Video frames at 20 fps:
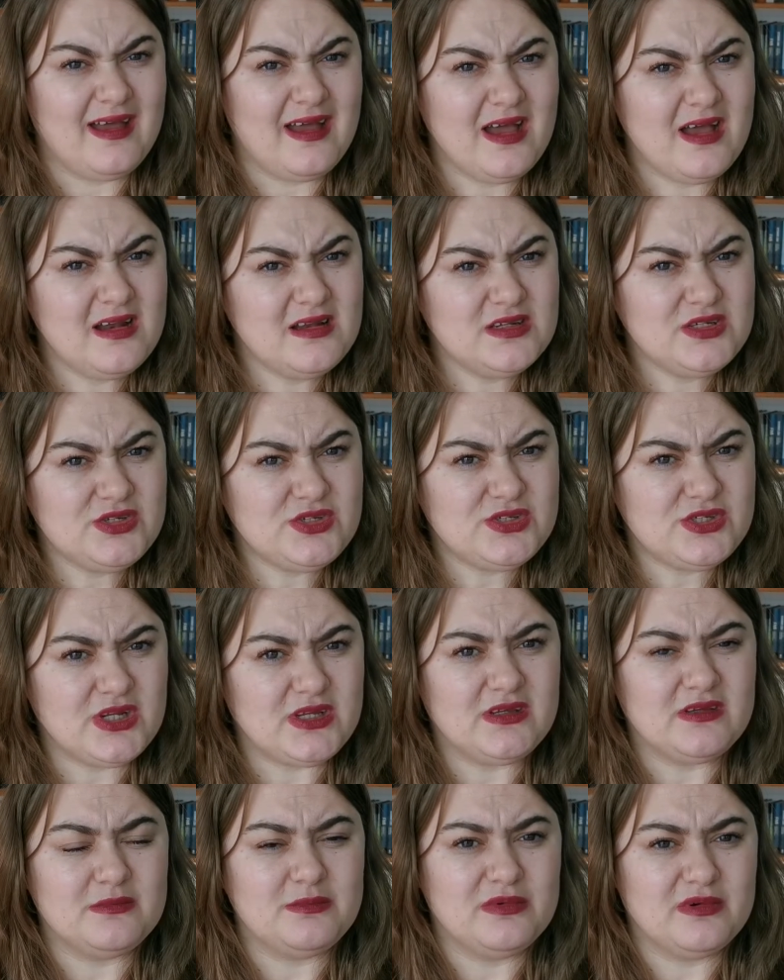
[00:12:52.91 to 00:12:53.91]
Ale
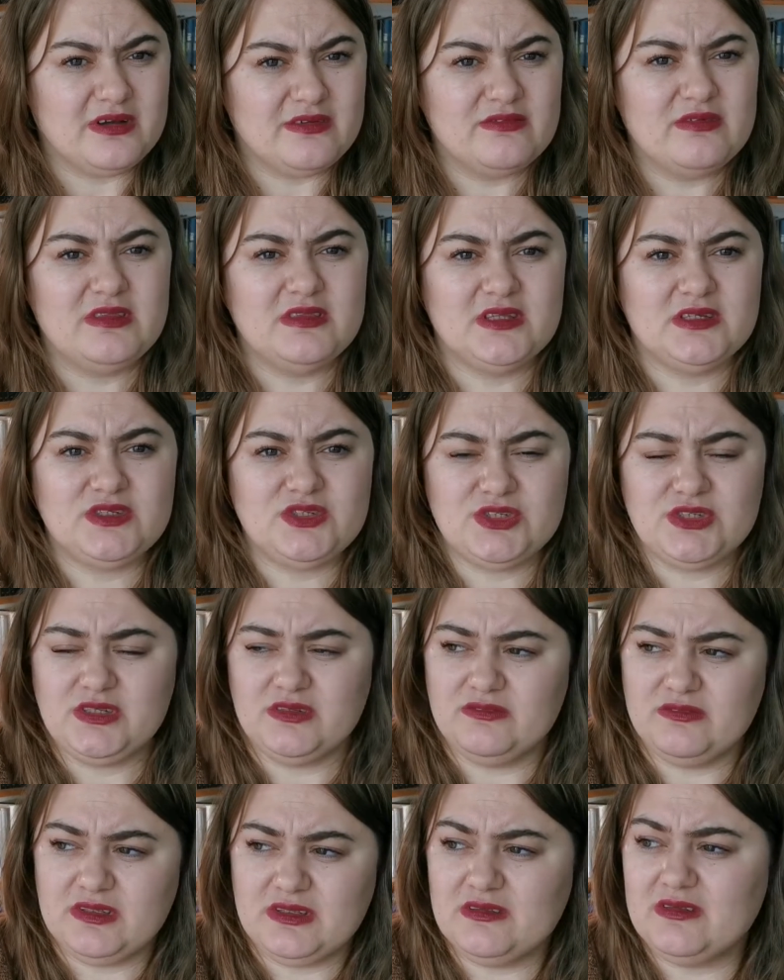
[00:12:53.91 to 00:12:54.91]
czy była winna, czy
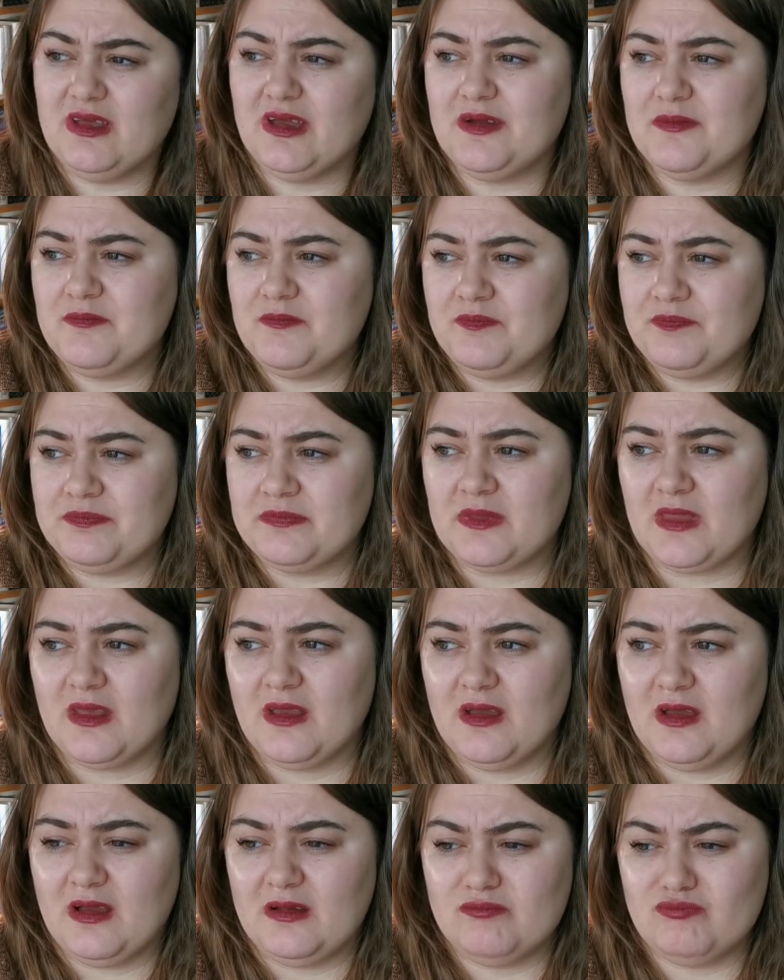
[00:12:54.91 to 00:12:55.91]
niewinna,
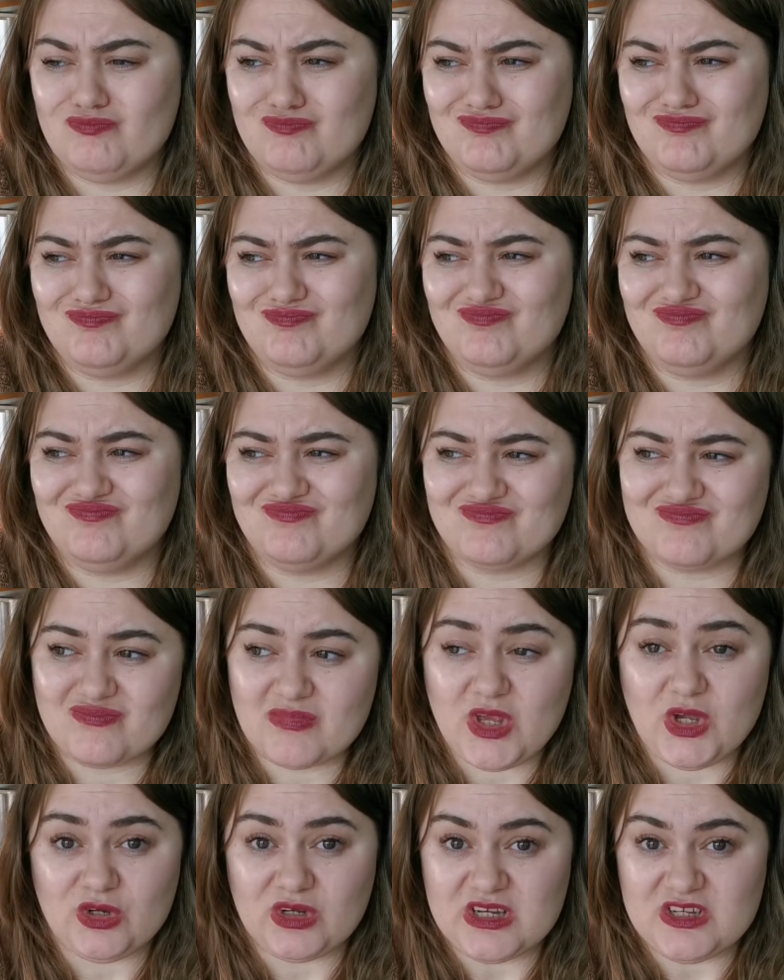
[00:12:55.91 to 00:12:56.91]
um, mm,
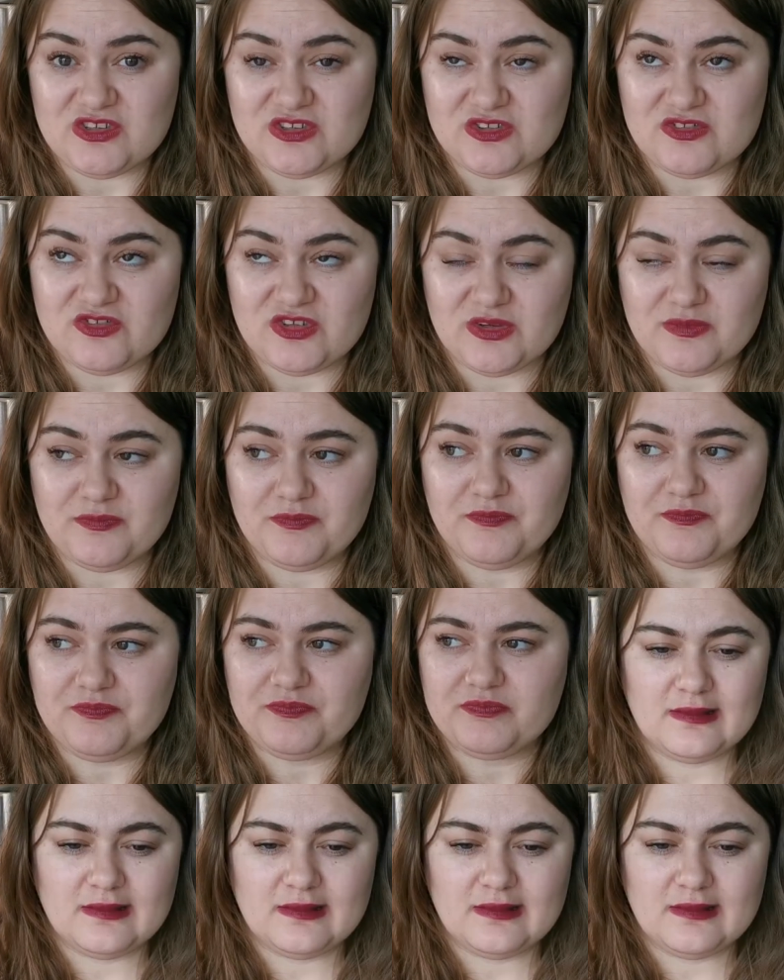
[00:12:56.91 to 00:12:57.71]
okaże się.